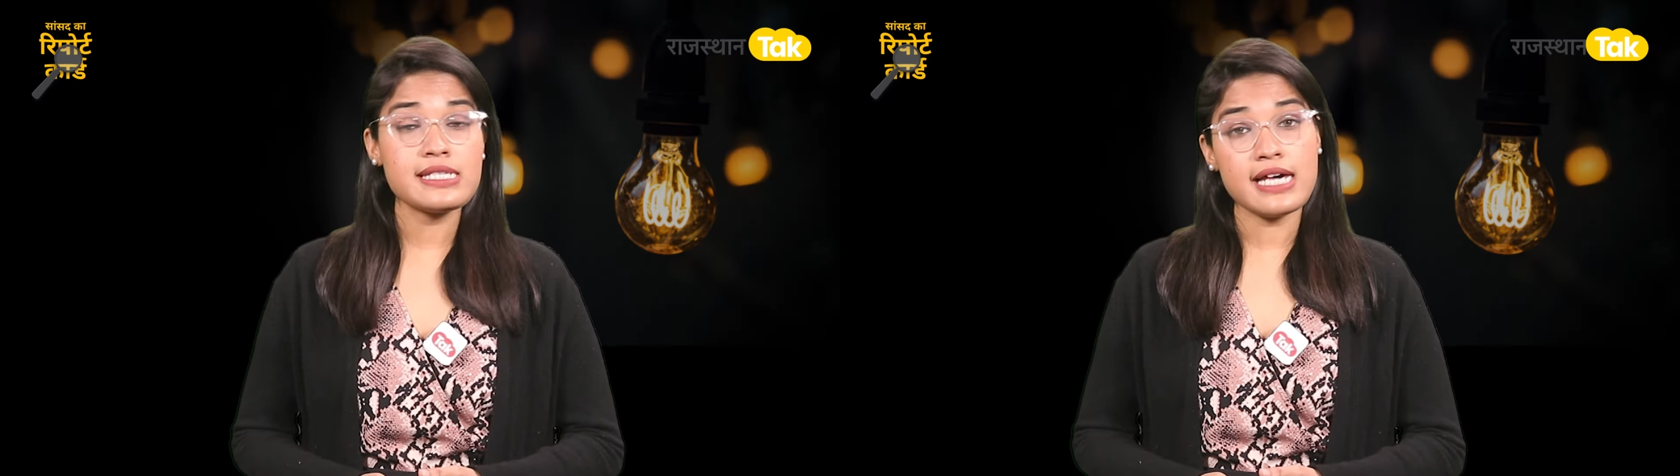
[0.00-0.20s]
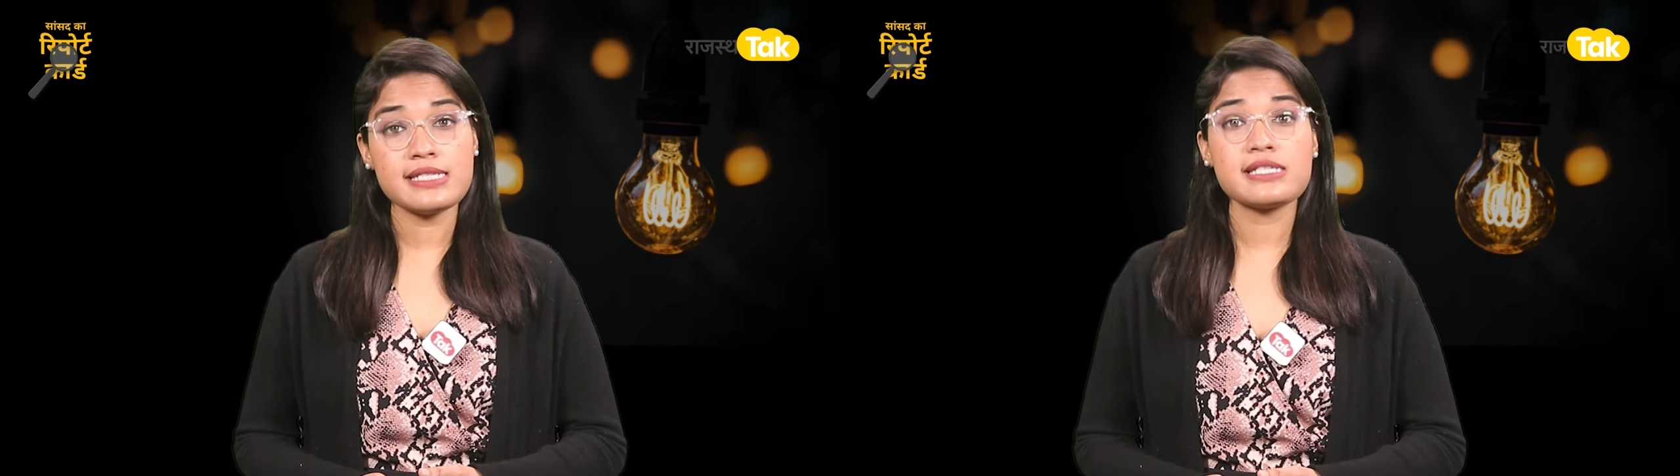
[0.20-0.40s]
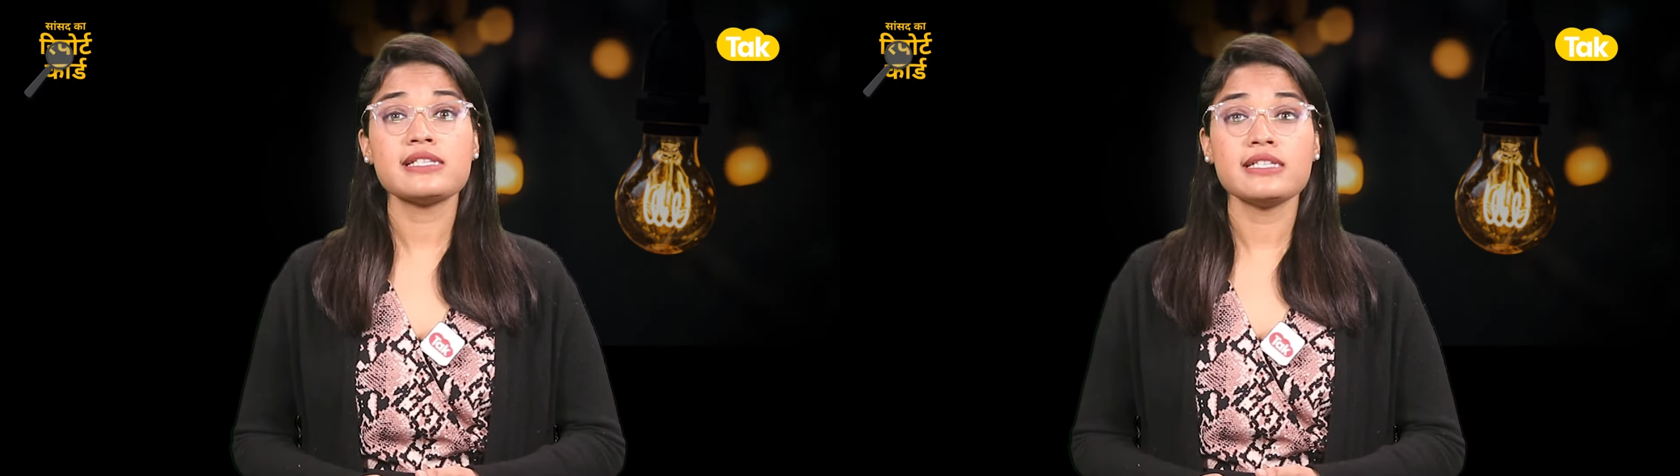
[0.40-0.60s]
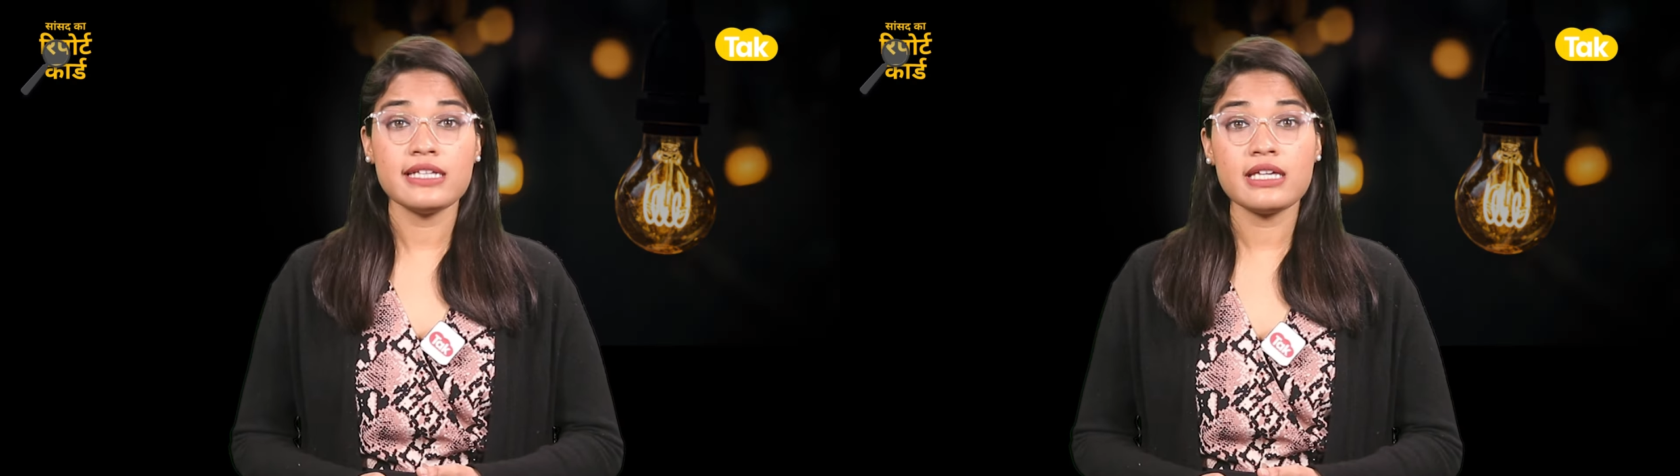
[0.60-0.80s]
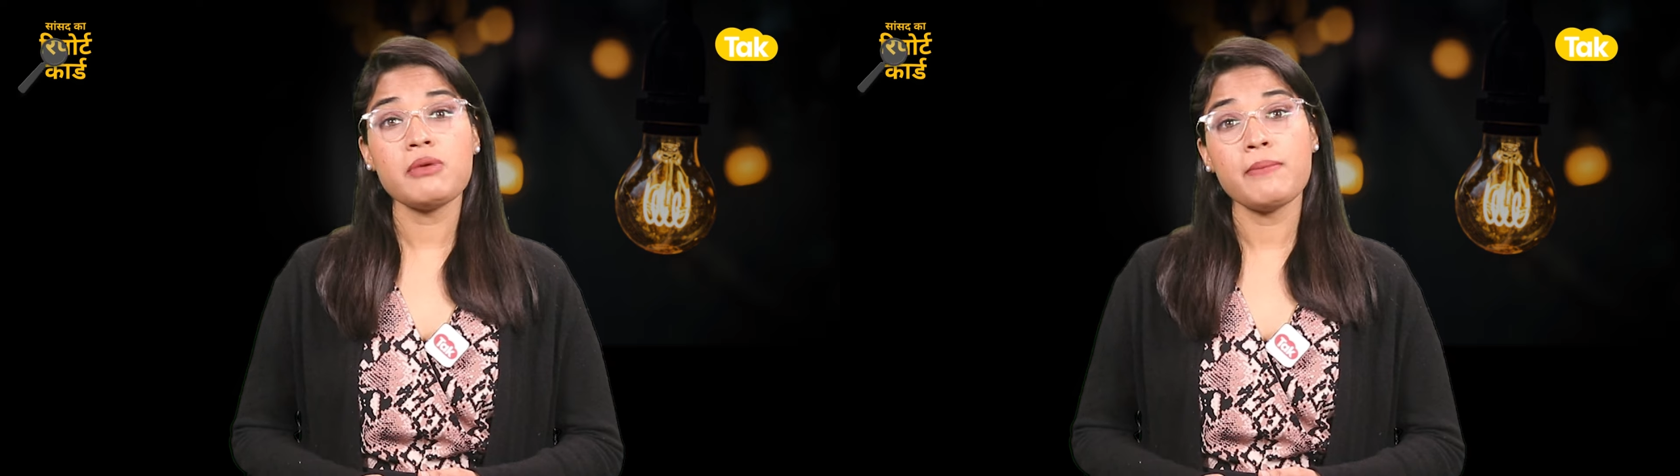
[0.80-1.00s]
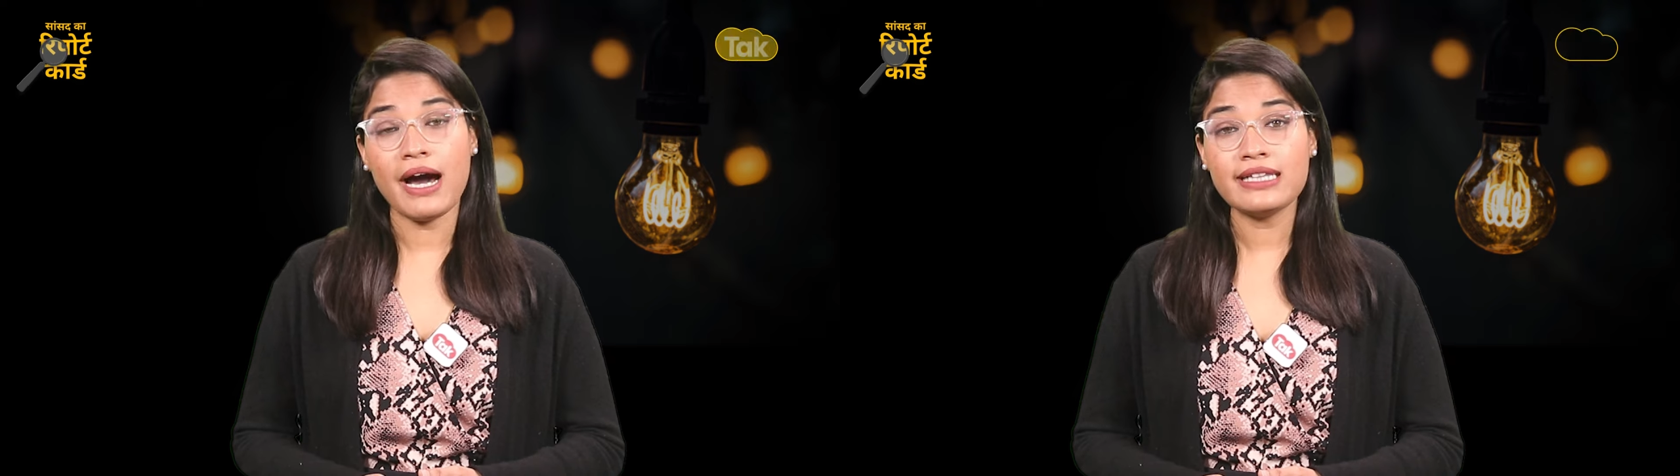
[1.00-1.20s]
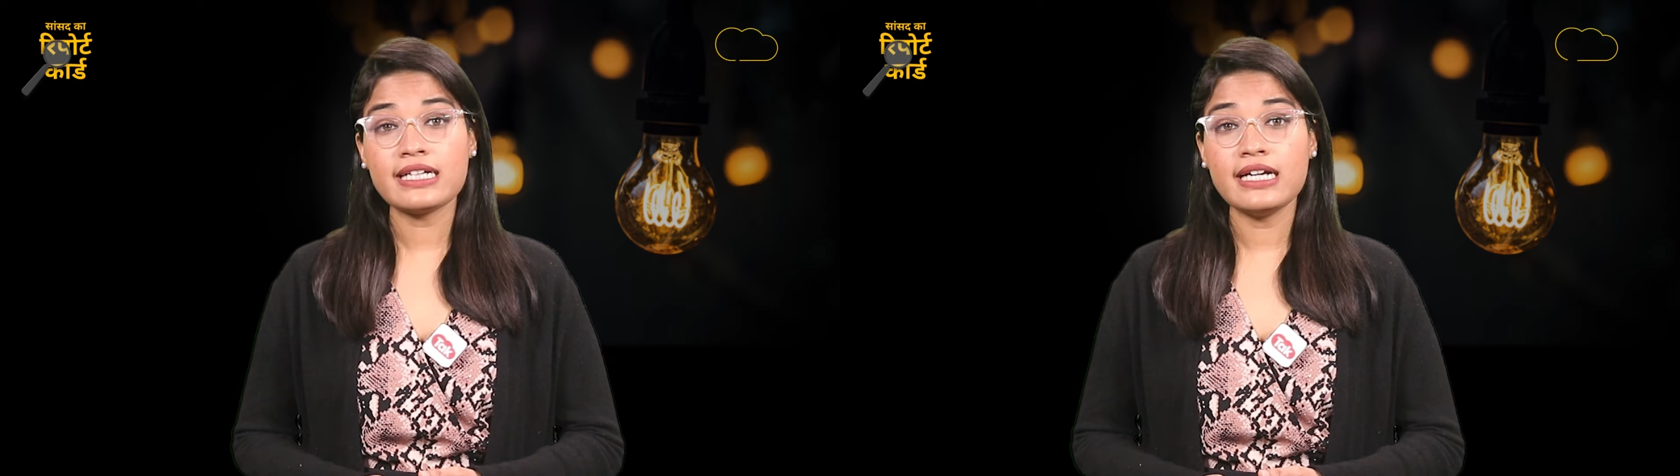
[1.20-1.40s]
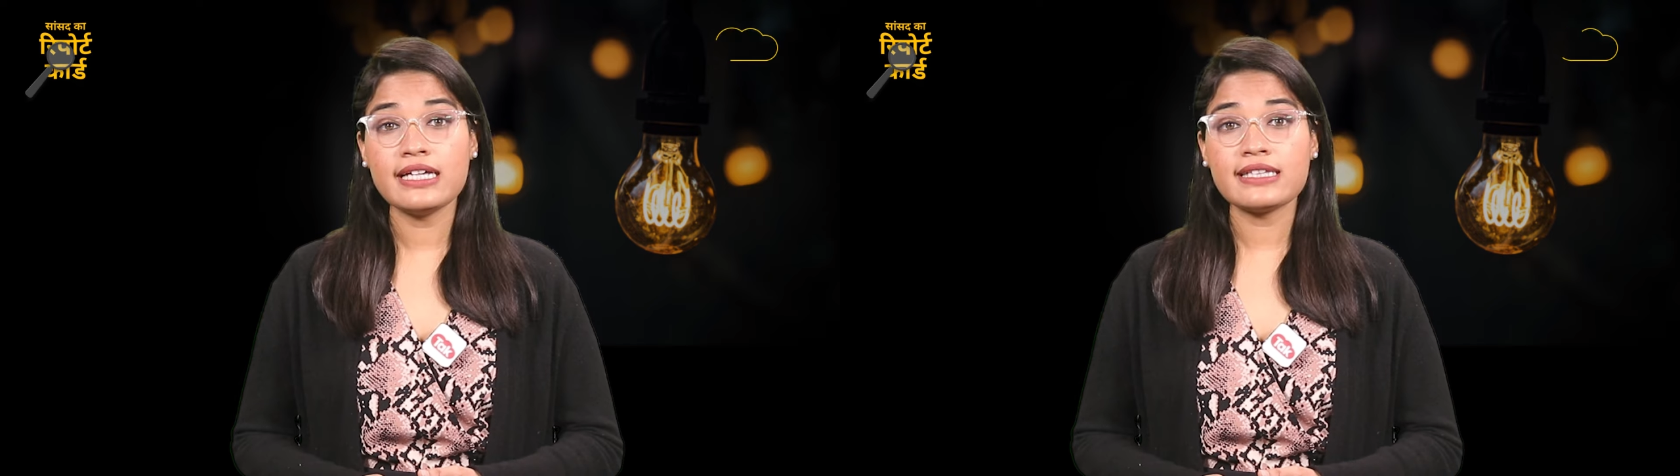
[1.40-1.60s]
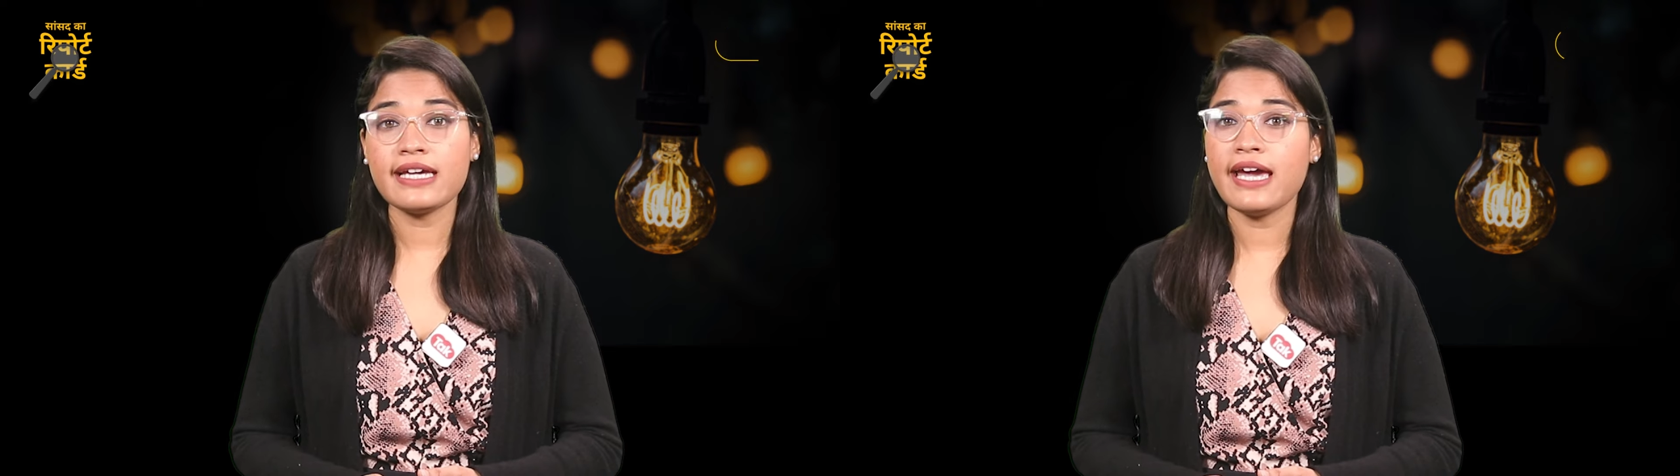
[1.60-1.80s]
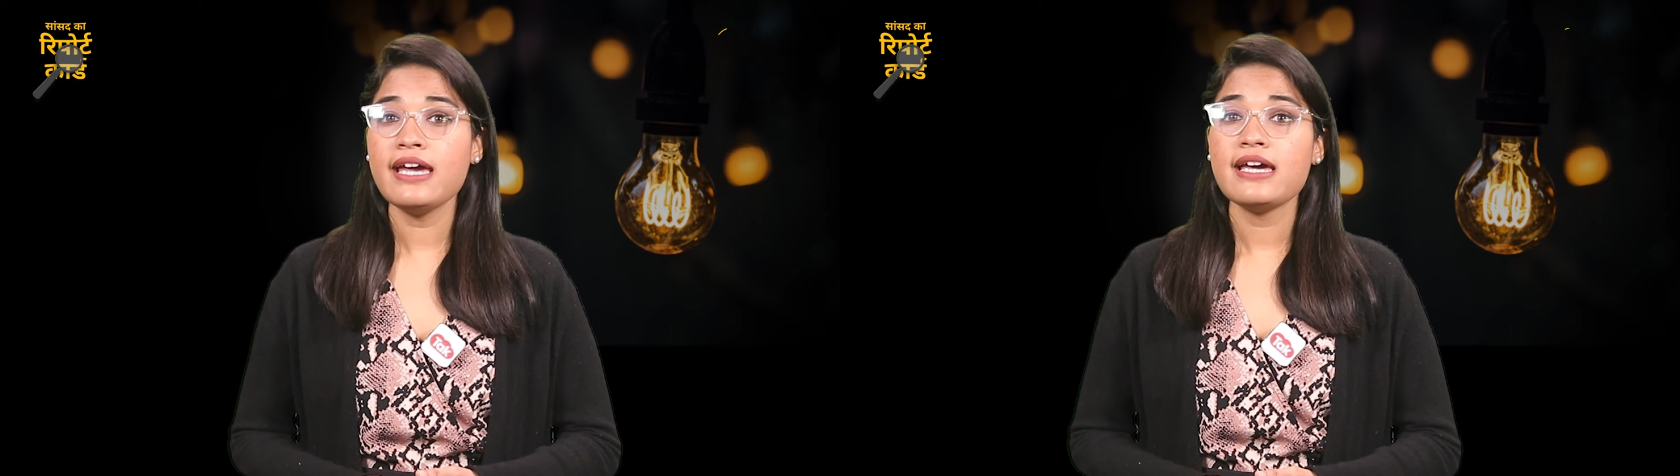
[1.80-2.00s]
सांसद निधि की भी बात कर
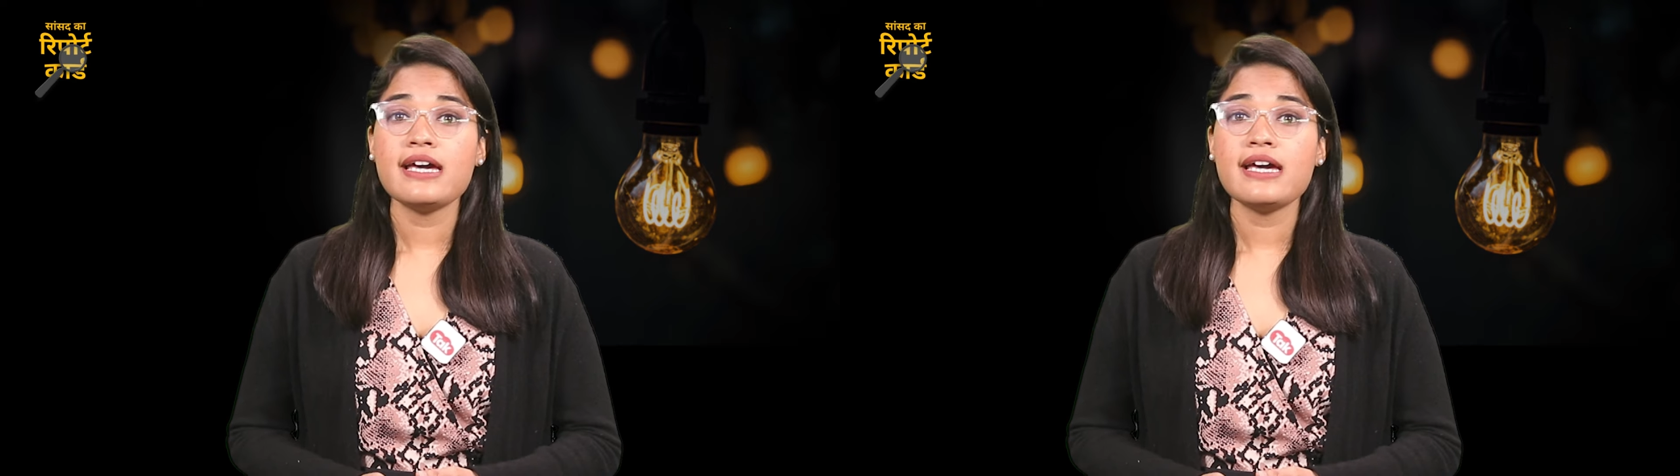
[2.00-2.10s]
लेते हैं